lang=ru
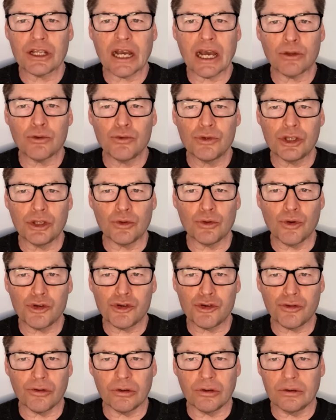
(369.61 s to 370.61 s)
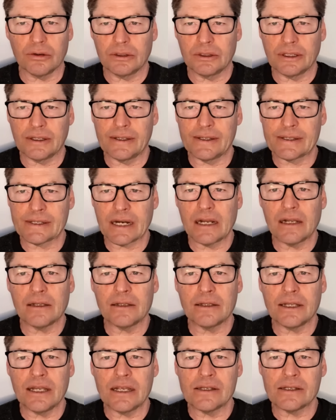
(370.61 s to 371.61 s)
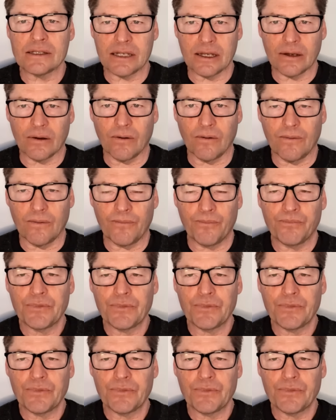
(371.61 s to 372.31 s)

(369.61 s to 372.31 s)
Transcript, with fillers: накануне ночью э, Израиль не сделал.